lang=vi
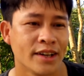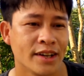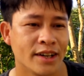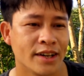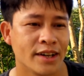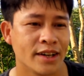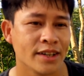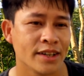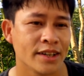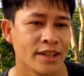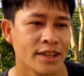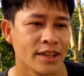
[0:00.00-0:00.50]

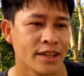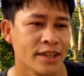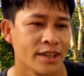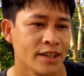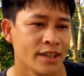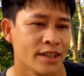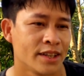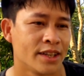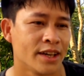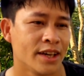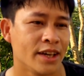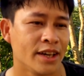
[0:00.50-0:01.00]
Đấy,
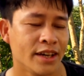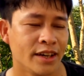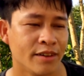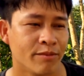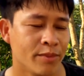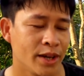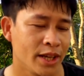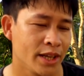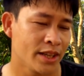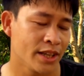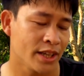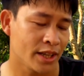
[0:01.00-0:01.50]
thì
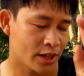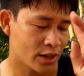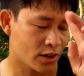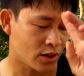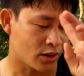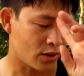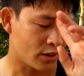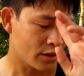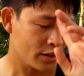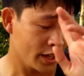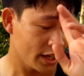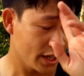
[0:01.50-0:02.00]
mình
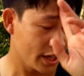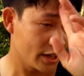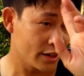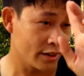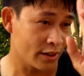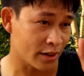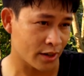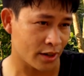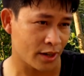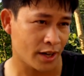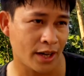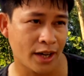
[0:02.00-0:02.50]
có nhìn
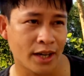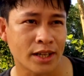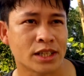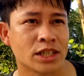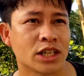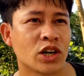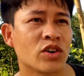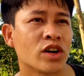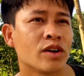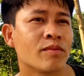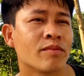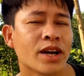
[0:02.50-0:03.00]
được là à,
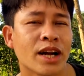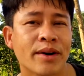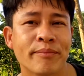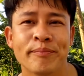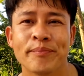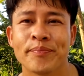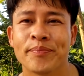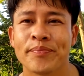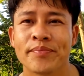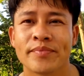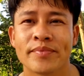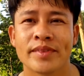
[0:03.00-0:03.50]
sau năm năm
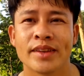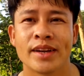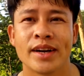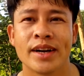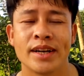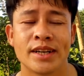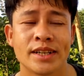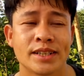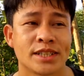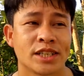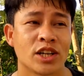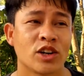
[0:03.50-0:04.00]

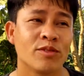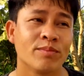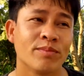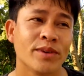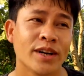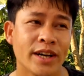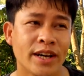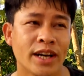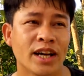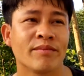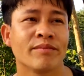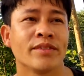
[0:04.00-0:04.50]
hay là sau
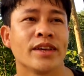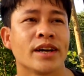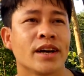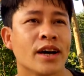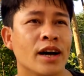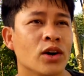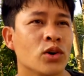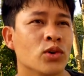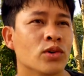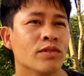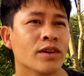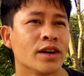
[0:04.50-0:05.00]
mười năm thì
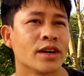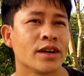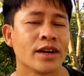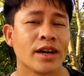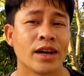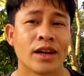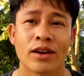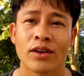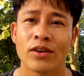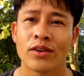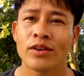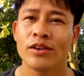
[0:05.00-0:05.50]
cái vực
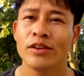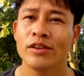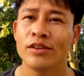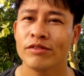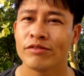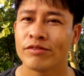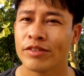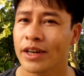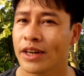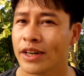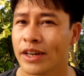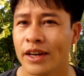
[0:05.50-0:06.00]
này nó
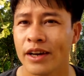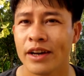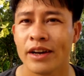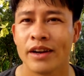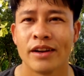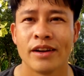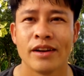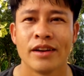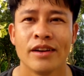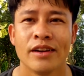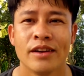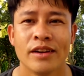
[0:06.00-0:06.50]
phát triển.
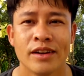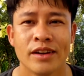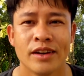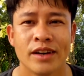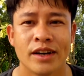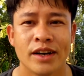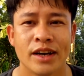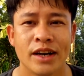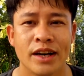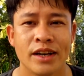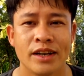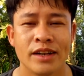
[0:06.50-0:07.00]

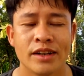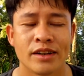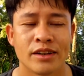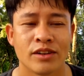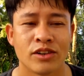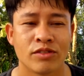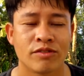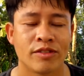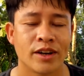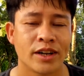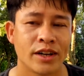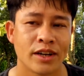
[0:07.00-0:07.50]
Đấy,
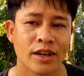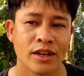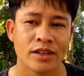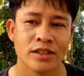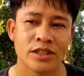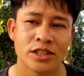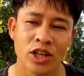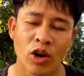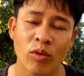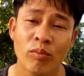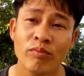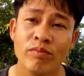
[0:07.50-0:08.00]
nó phát triển
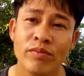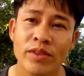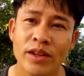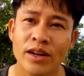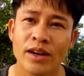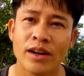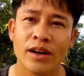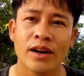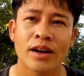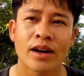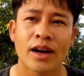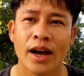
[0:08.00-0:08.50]
giống như
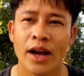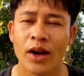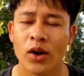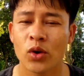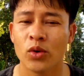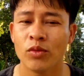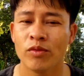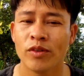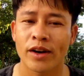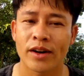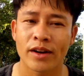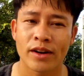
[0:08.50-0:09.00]
là cái
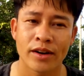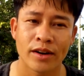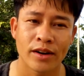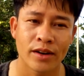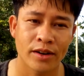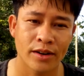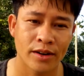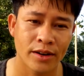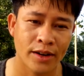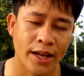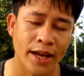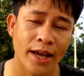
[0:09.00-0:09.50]
khu vực
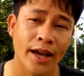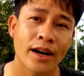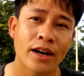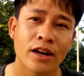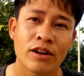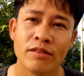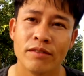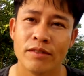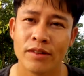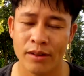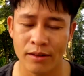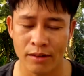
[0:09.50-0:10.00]
này
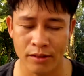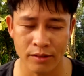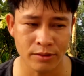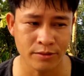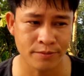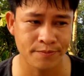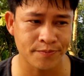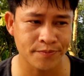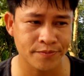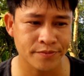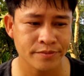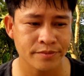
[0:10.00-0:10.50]
không?
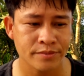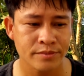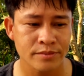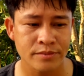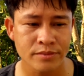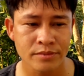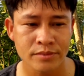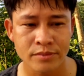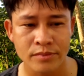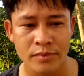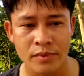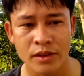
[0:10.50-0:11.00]

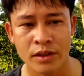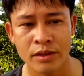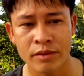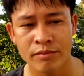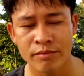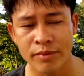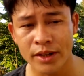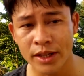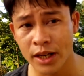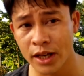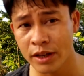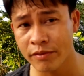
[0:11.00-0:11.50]

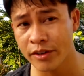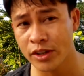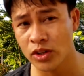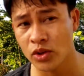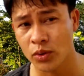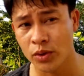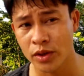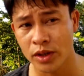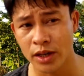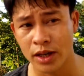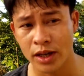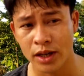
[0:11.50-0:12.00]
Mình lấy ví
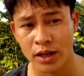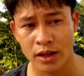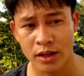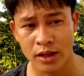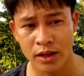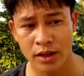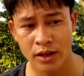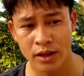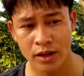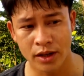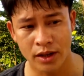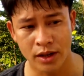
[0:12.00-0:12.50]
dụ như là
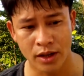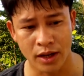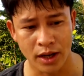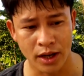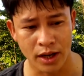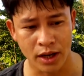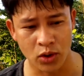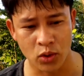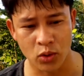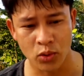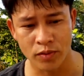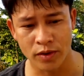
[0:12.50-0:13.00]

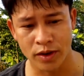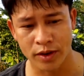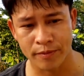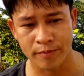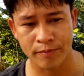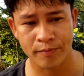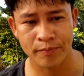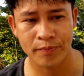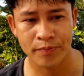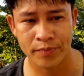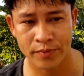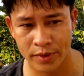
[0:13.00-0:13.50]
à, khu vực
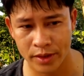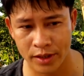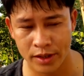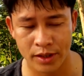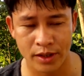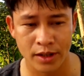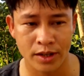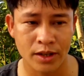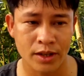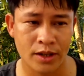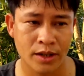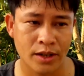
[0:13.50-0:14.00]

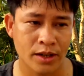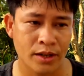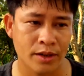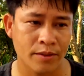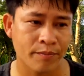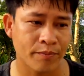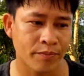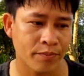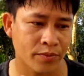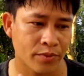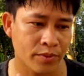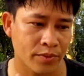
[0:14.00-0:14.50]
à,
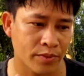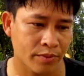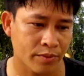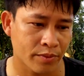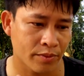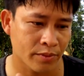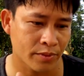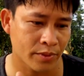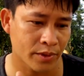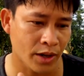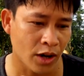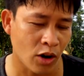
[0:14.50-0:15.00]

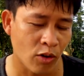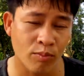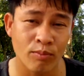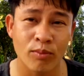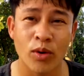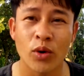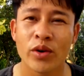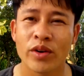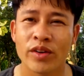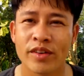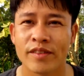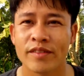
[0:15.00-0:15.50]
Hóc
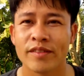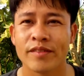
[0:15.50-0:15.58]
Môn.